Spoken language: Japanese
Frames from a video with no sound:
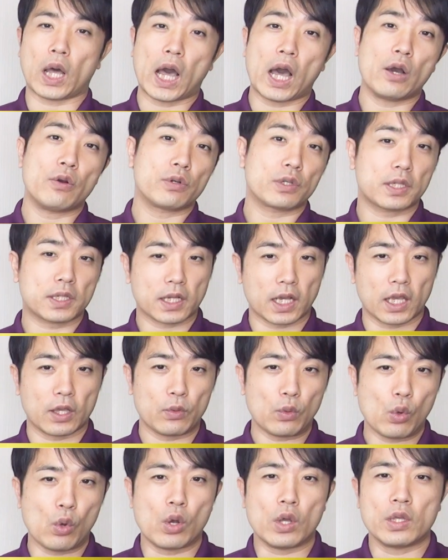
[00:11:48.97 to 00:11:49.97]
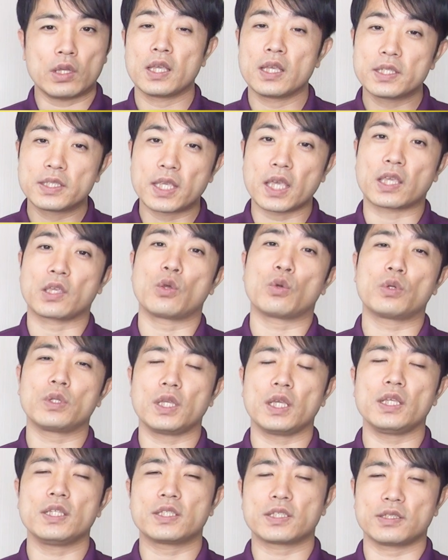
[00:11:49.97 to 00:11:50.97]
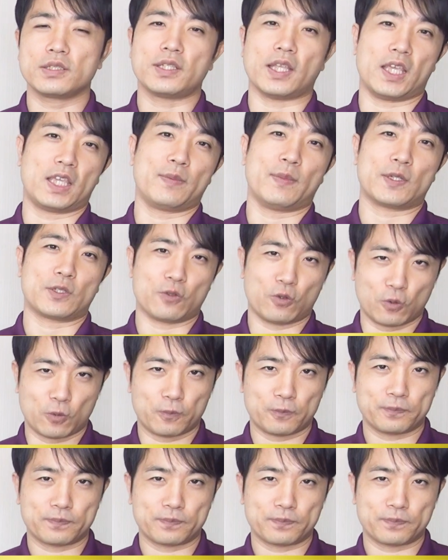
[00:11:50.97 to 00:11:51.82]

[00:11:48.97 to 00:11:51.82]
会う機会を積極的に作っていきましょう。